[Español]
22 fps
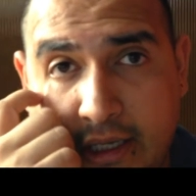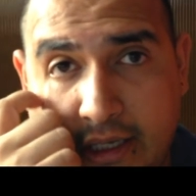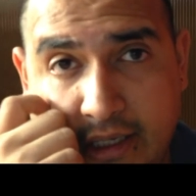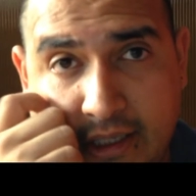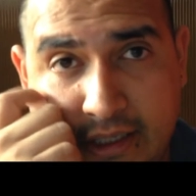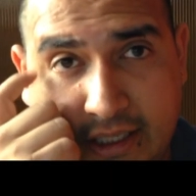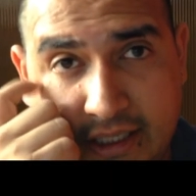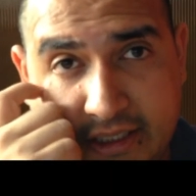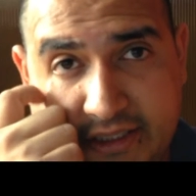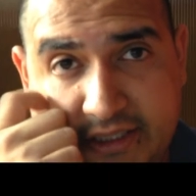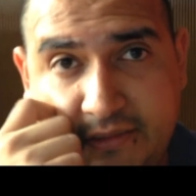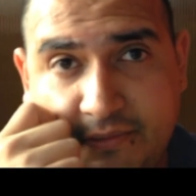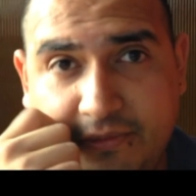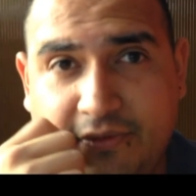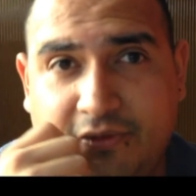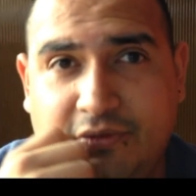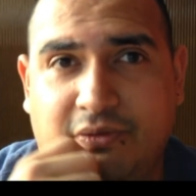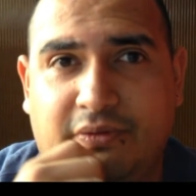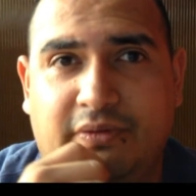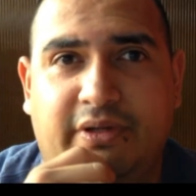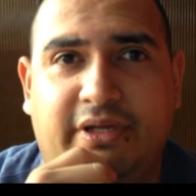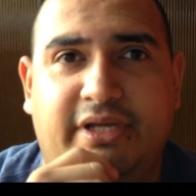el
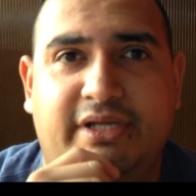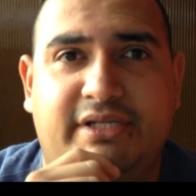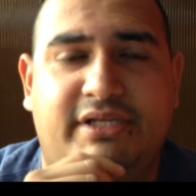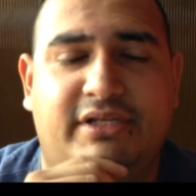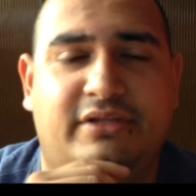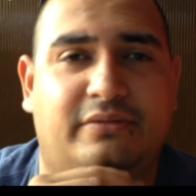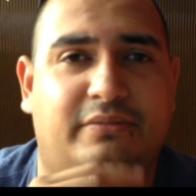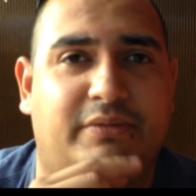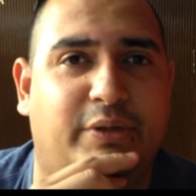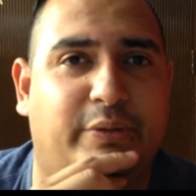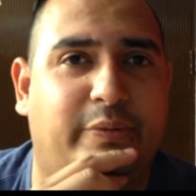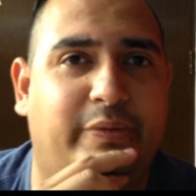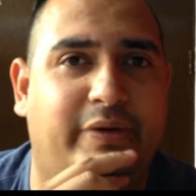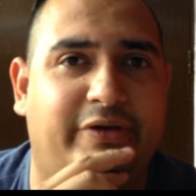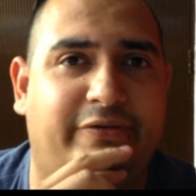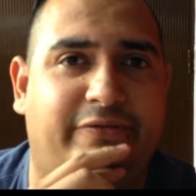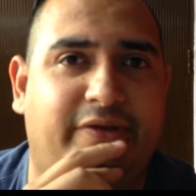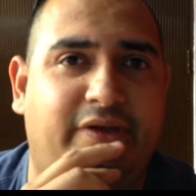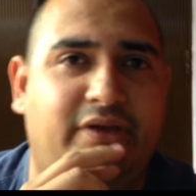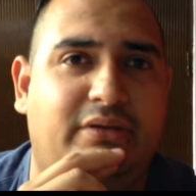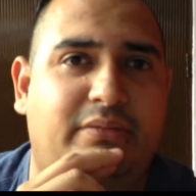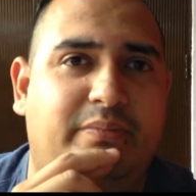archivo
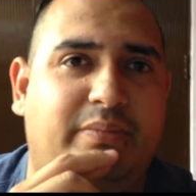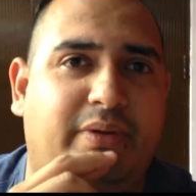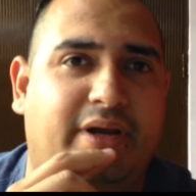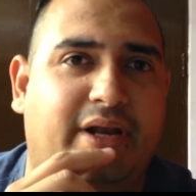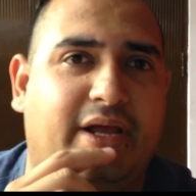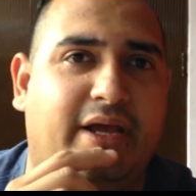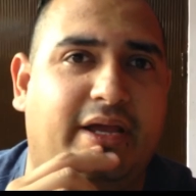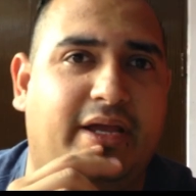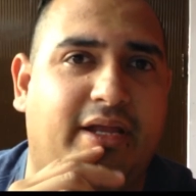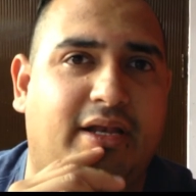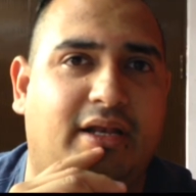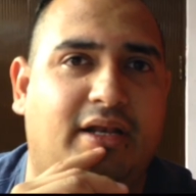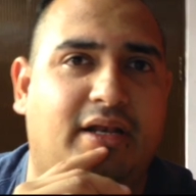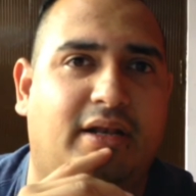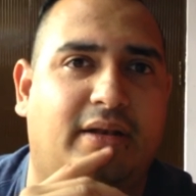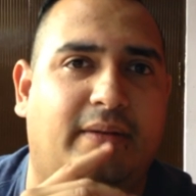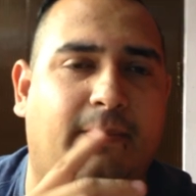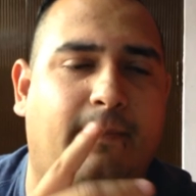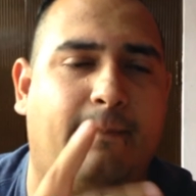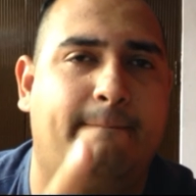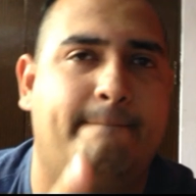SWF para el